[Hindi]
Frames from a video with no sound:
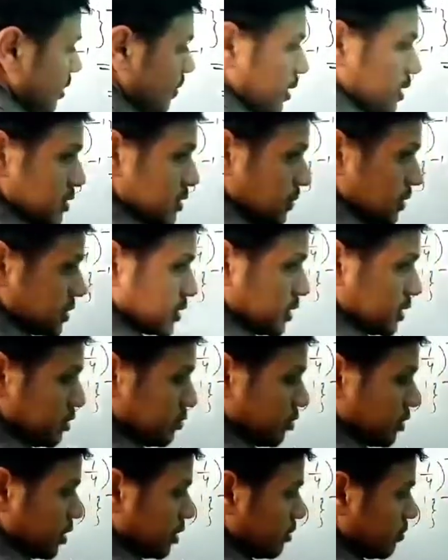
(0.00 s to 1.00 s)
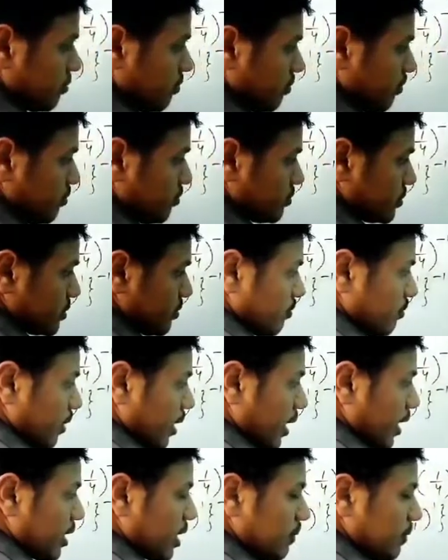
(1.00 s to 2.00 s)
का माइनस प्लस नहीं होगा
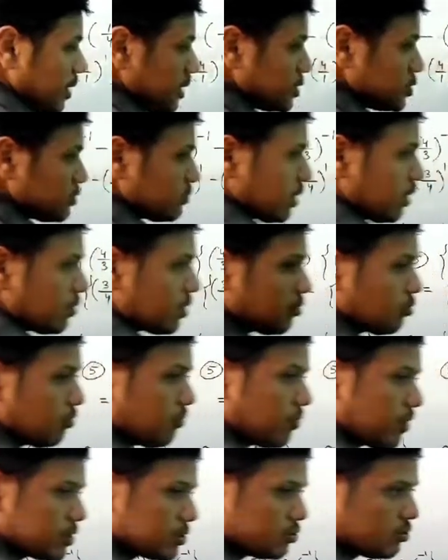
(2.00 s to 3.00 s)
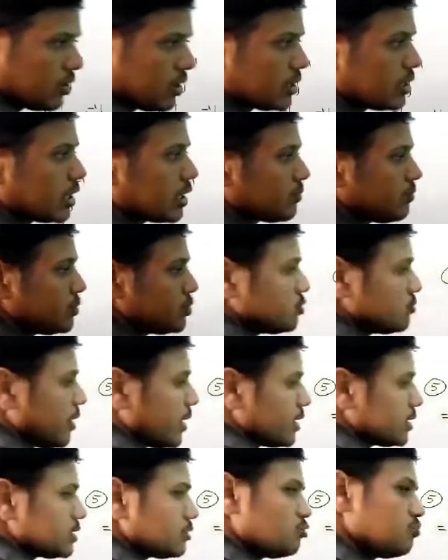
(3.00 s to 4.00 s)
बाहर का माइनस जो पावर है वो प्लस होगा अंदर में जो
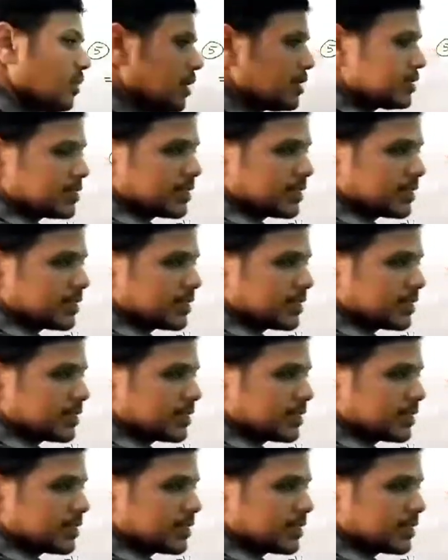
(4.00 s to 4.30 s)
माइनस है वो माइनस